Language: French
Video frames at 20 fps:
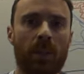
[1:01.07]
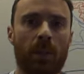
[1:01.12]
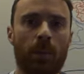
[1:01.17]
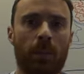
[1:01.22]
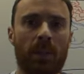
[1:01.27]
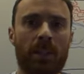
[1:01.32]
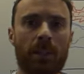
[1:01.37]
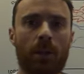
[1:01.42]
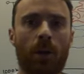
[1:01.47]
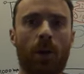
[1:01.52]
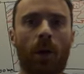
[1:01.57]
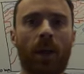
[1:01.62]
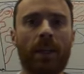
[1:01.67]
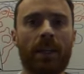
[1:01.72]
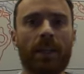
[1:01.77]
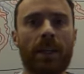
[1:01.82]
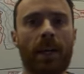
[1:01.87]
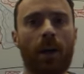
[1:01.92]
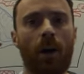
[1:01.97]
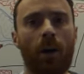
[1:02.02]
d'épaisseur et
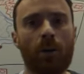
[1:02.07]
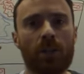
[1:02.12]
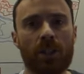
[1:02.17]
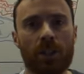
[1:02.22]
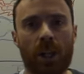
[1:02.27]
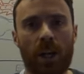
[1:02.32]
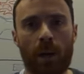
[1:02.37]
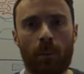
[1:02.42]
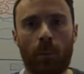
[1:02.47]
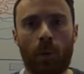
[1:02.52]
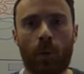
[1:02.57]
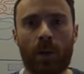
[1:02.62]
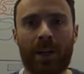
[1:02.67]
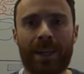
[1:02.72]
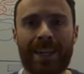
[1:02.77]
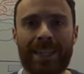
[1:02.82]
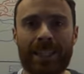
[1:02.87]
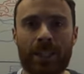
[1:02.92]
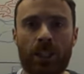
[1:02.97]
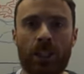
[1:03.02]
qui est entièrement
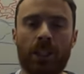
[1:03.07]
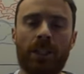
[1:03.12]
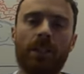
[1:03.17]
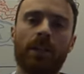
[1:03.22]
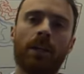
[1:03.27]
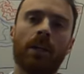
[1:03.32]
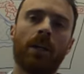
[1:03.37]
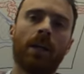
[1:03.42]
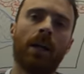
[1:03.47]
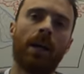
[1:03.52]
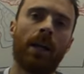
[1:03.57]
rigide,